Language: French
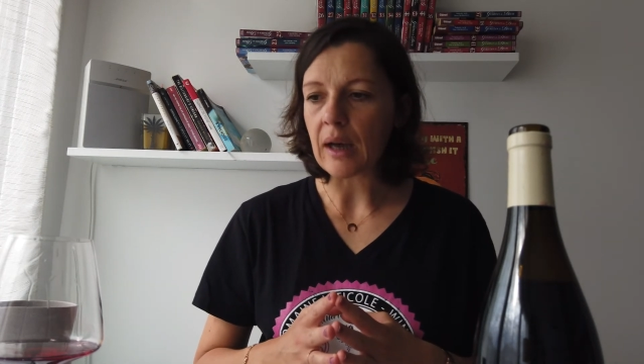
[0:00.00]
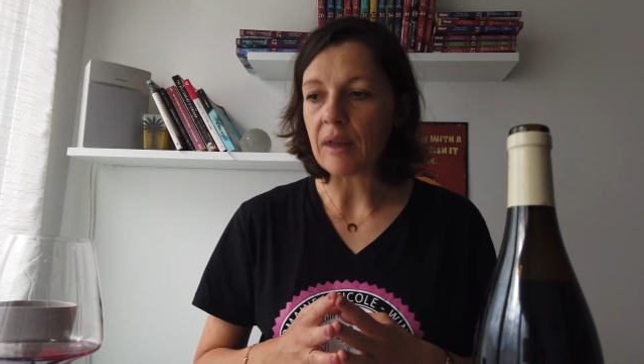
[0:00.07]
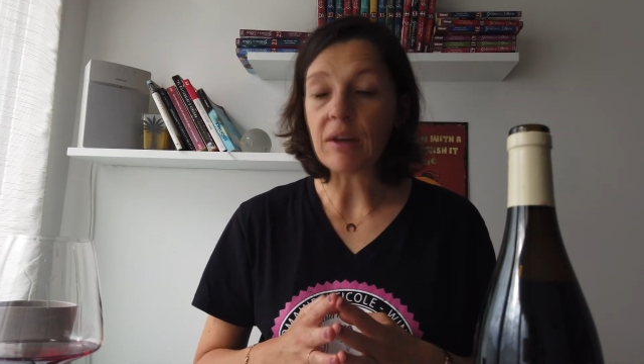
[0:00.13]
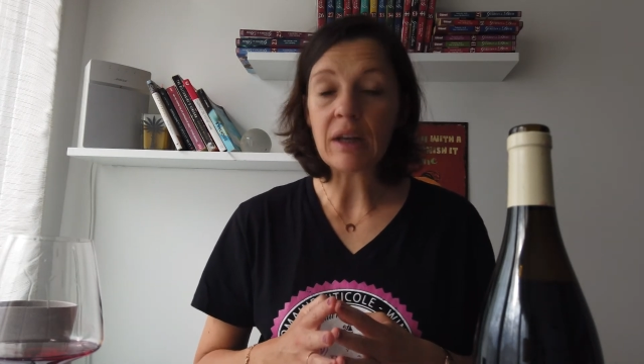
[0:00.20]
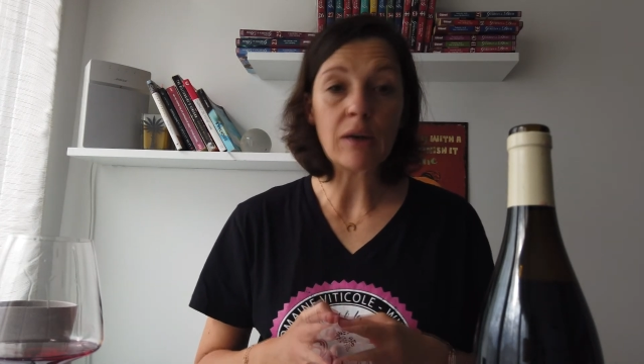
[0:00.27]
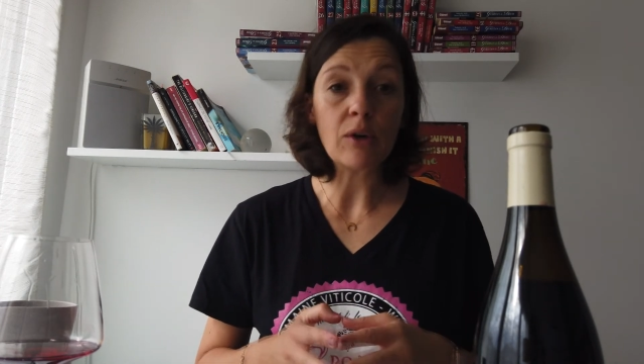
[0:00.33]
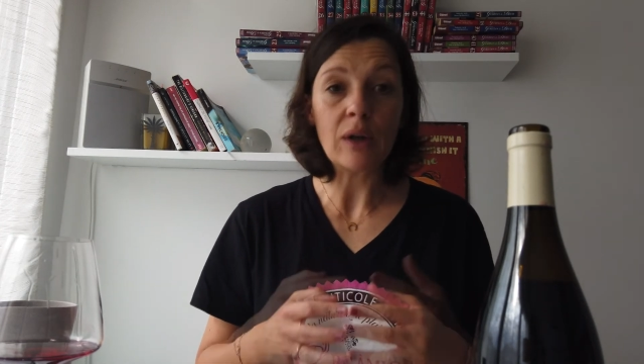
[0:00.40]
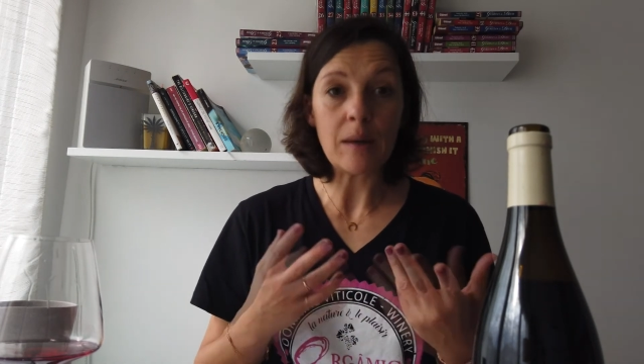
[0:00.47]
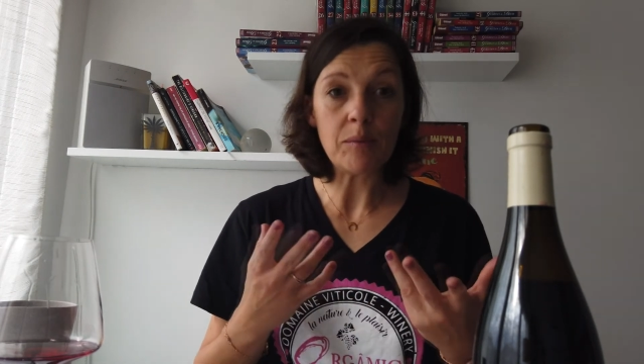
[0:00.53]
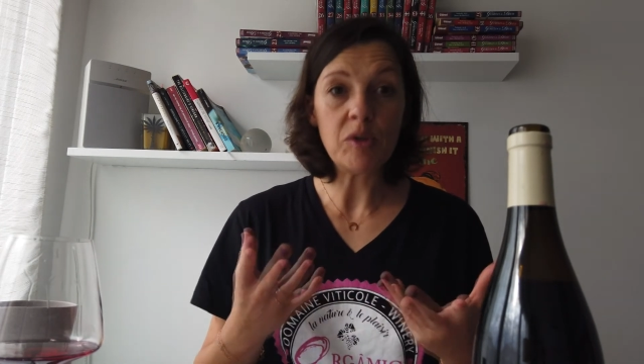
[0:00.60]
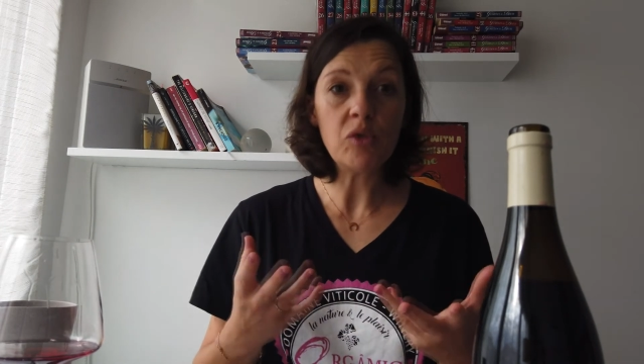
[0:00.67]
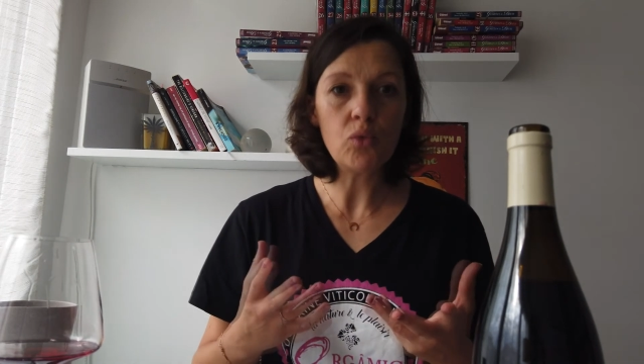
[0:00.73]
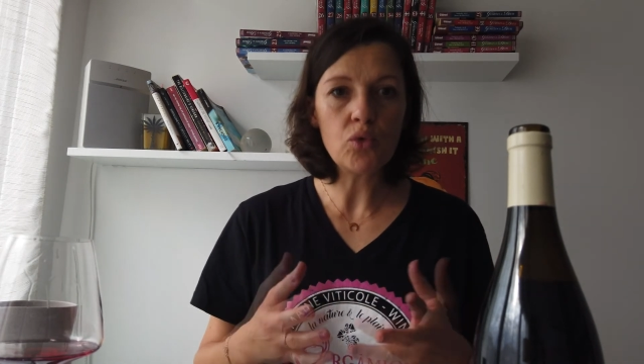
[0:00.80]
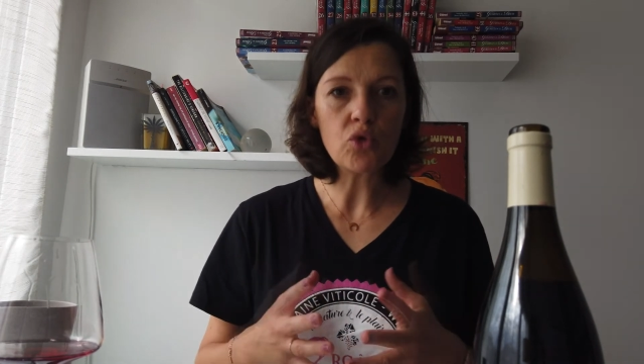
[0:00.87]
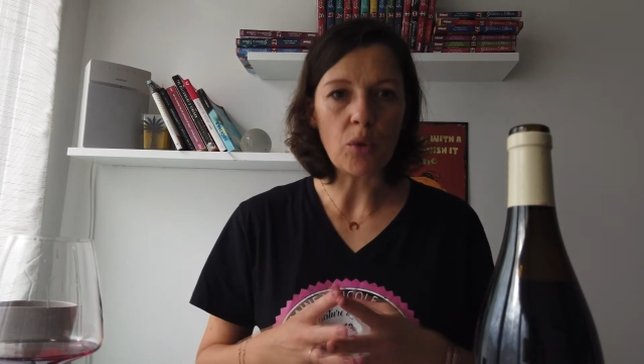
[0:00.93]
avec la
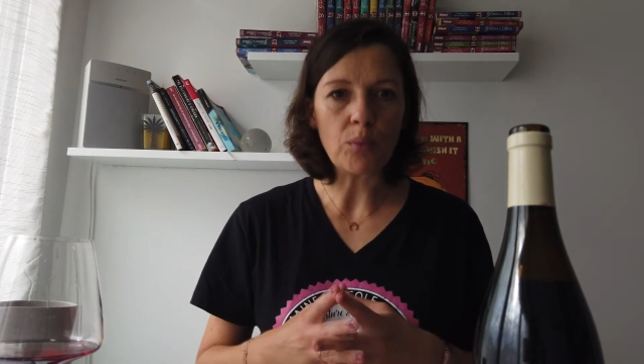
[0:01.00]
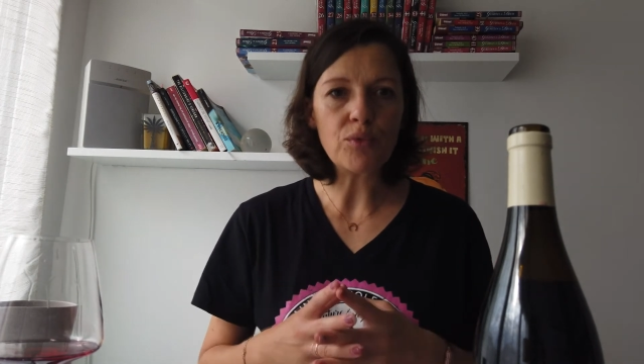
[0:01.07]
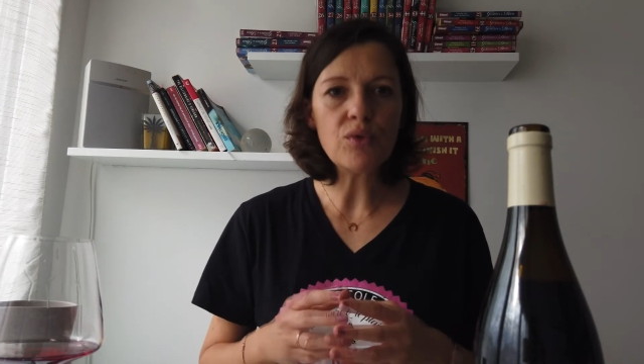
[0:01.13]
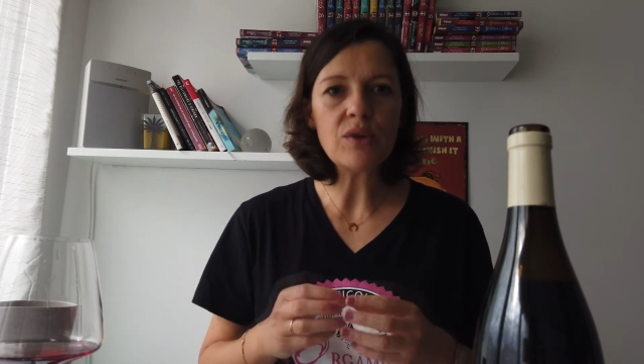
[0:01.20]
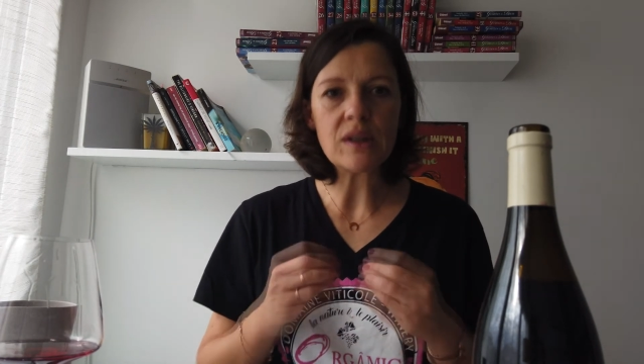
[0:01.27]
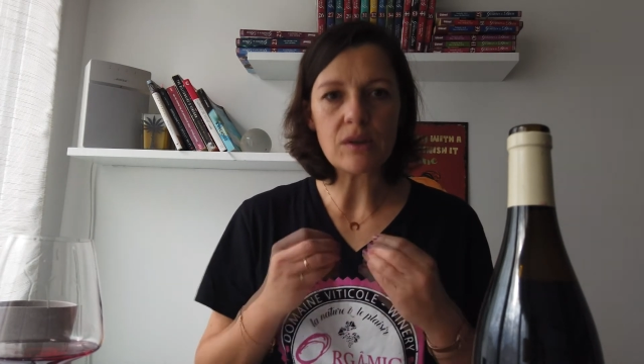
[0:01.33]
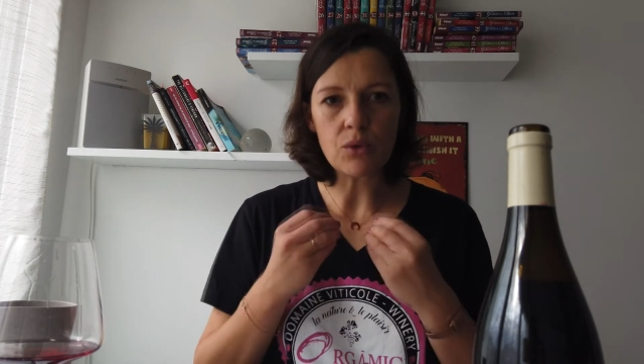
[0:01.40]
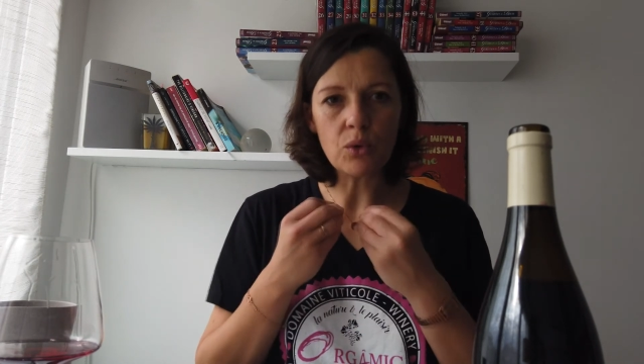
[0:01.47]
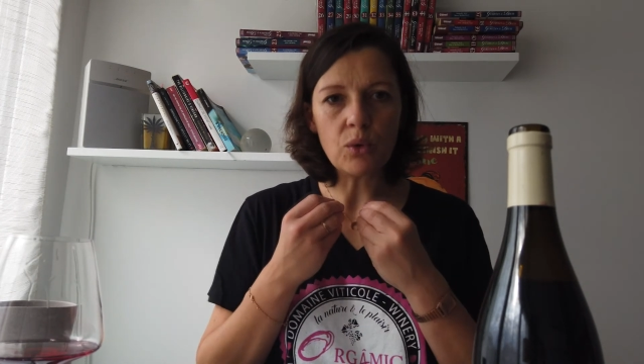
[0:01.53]
petite touche en plus, c'est ce